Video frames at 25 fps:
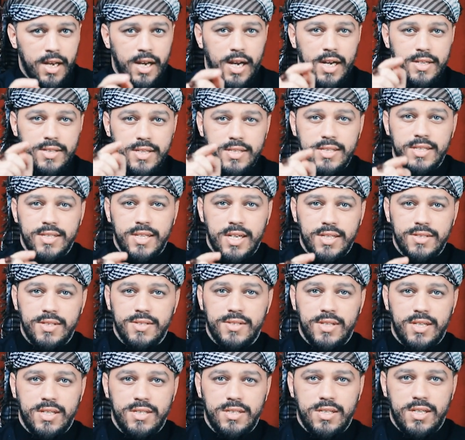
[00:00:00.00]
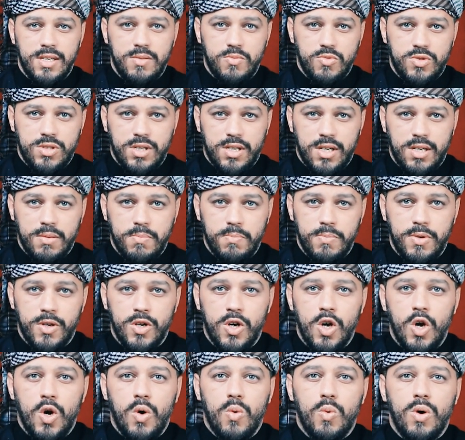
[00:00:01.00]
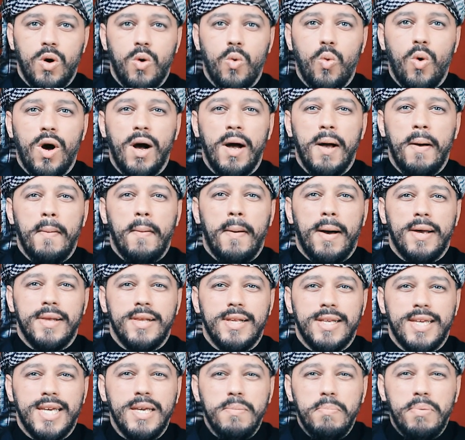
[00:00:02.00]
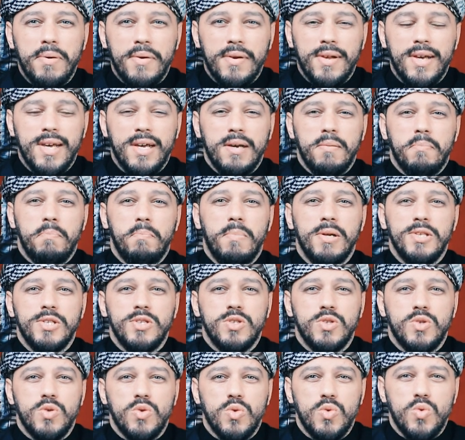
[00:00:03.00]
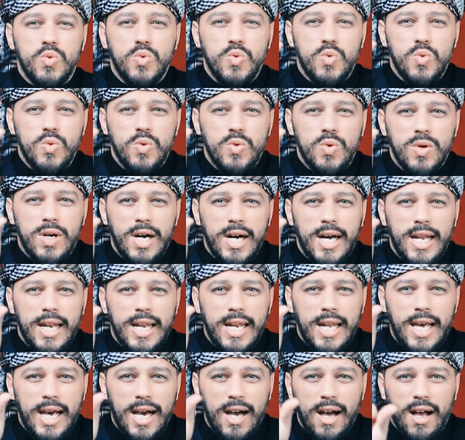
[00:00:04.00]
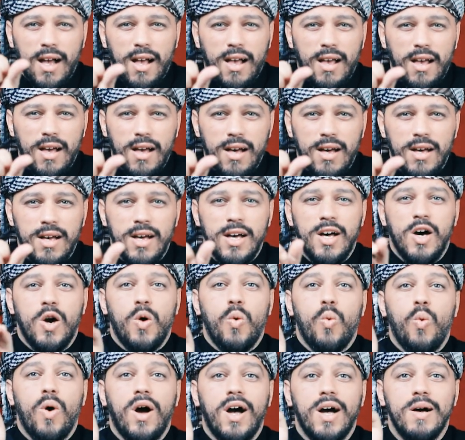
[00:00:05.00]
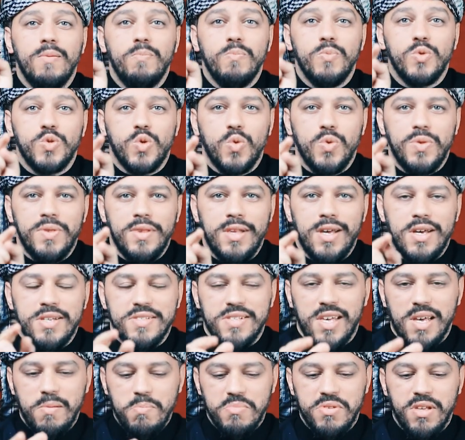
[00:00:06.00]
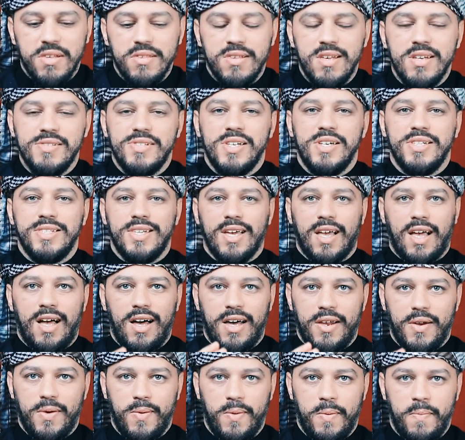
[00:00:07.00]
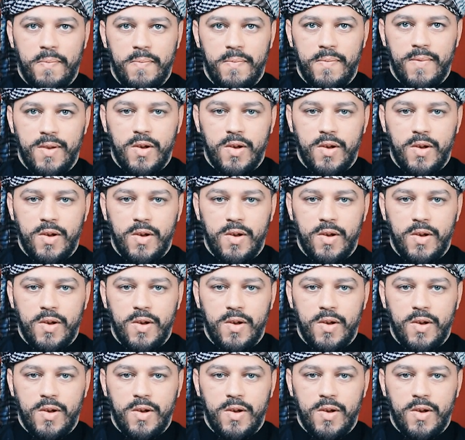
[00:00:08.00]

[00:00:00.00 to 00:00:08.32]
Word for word: حديث يتحدث عن المتكبر وهو الكبر بطر الحق وغمط الناس غمط الناس احتقارهم